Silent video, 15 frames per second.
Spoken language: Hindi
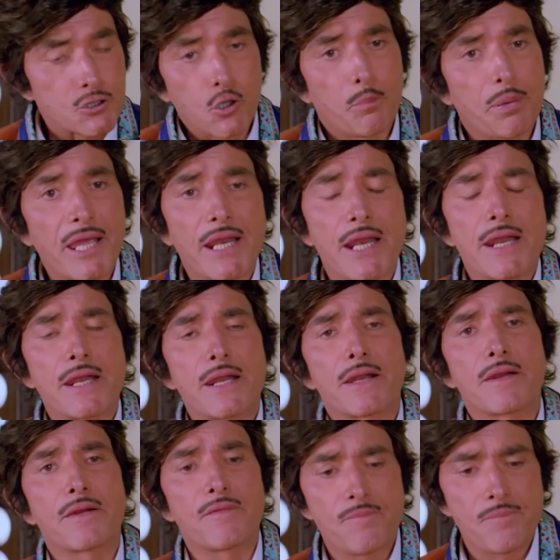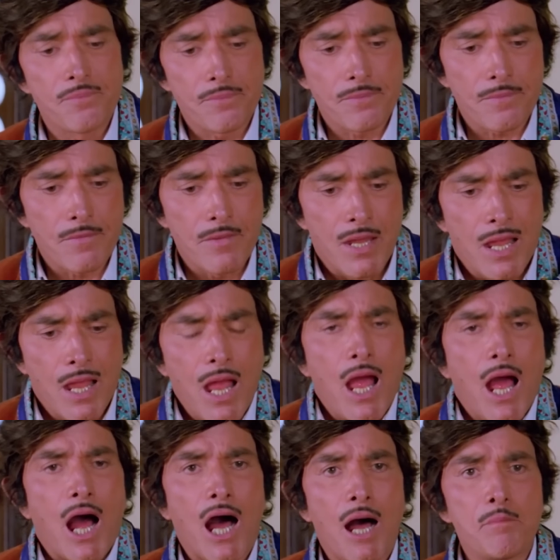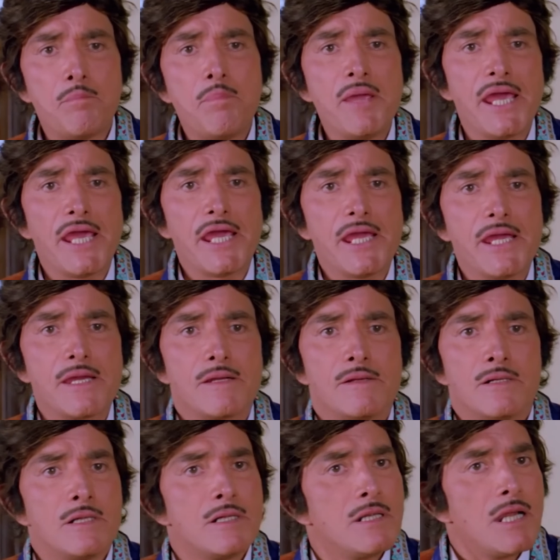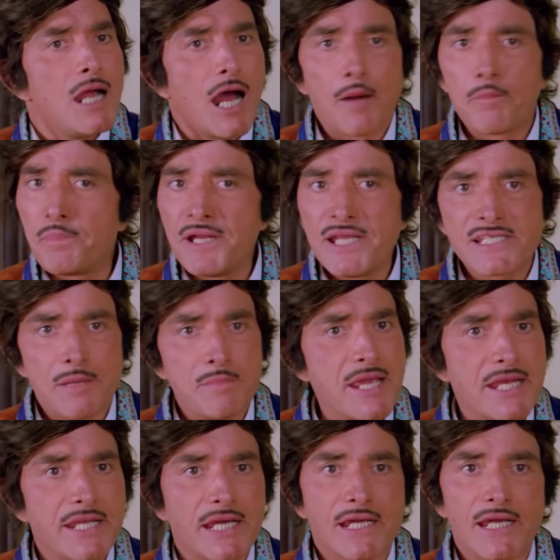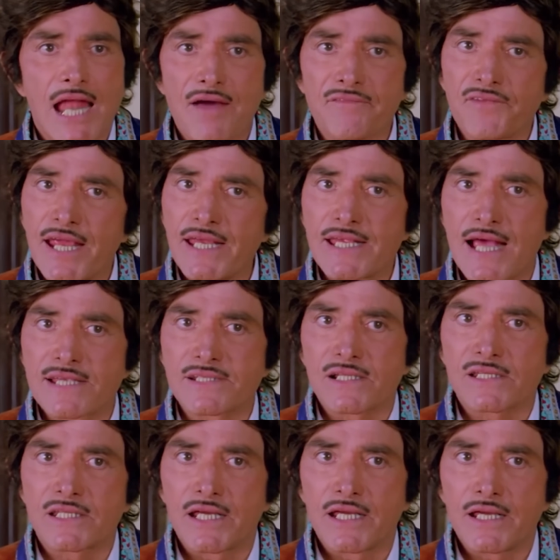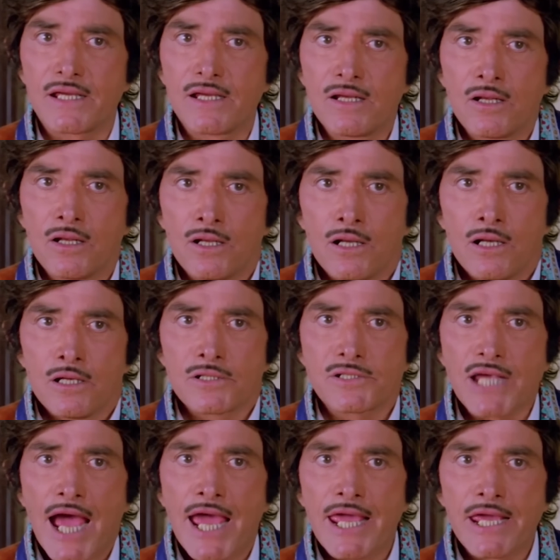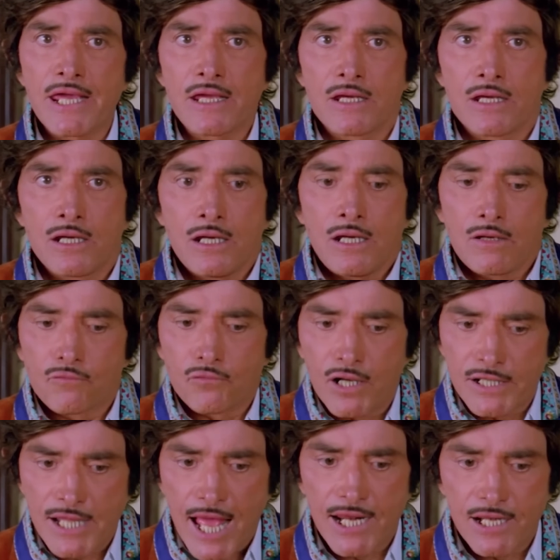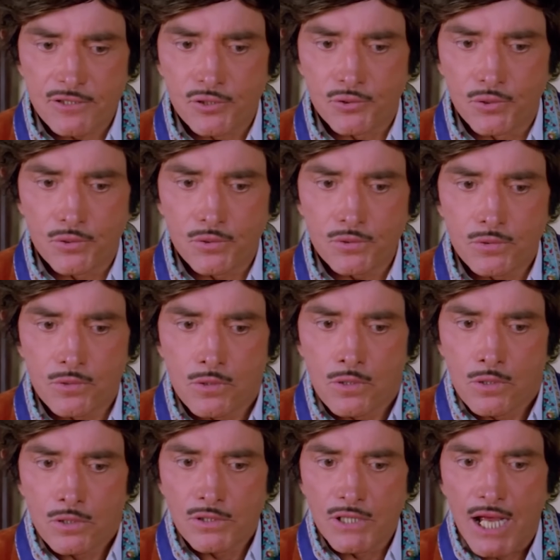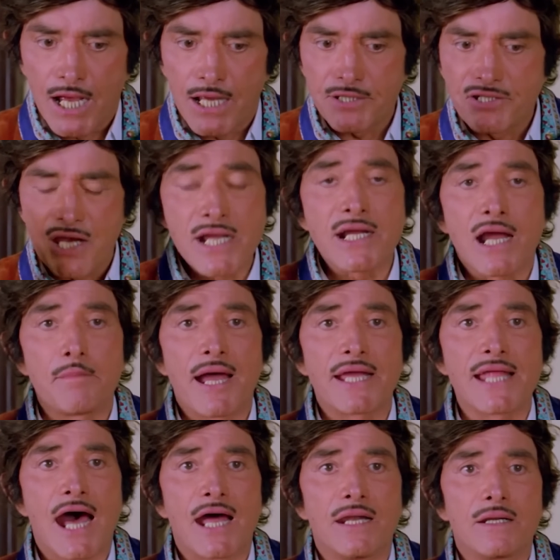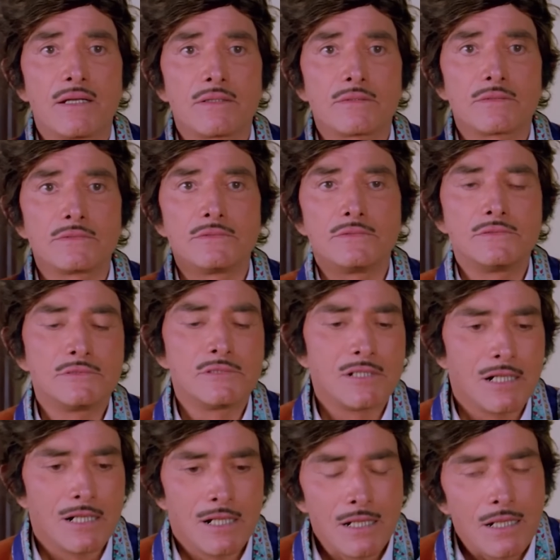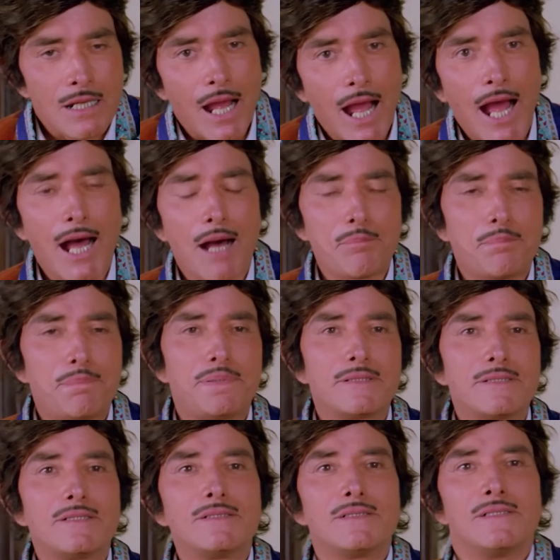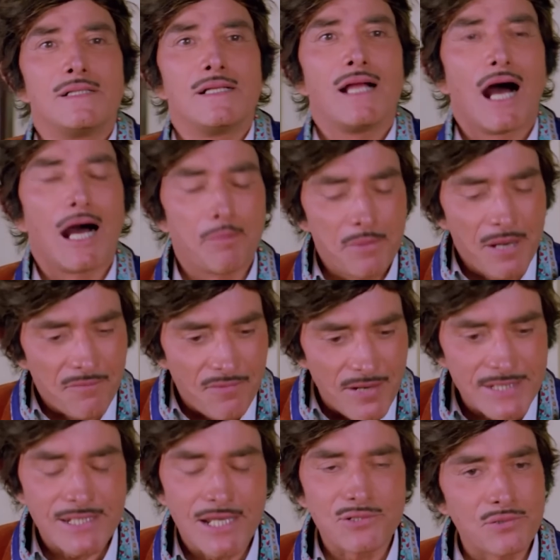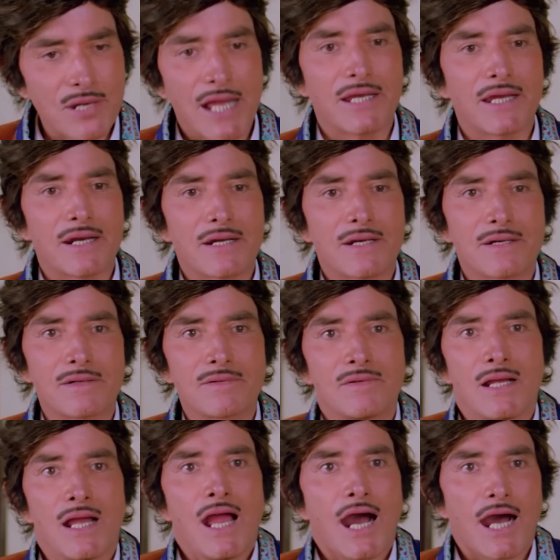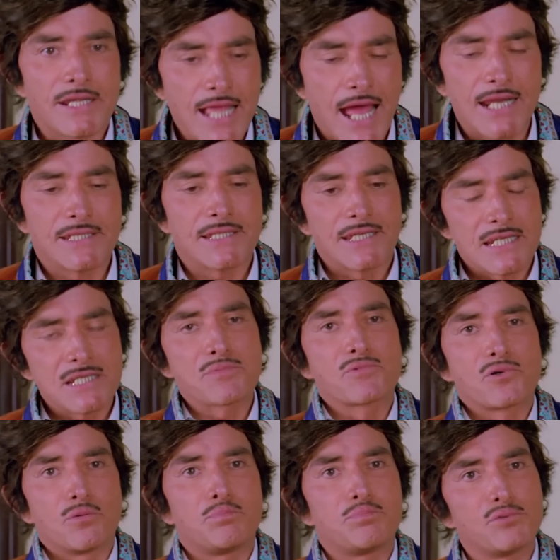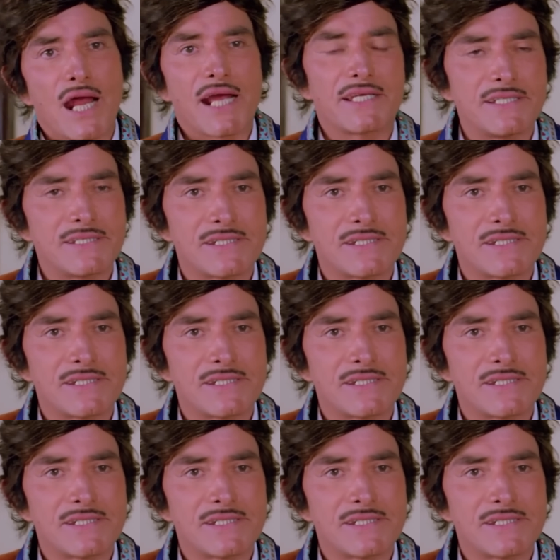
तो फिर हम भी अपने जमीर के खिलाफ नहीं जा सकते चाहे वो अदालत हो या जंग का मैदान आप अपना फैसला सुनाकर अदालत की रस्म को पूरा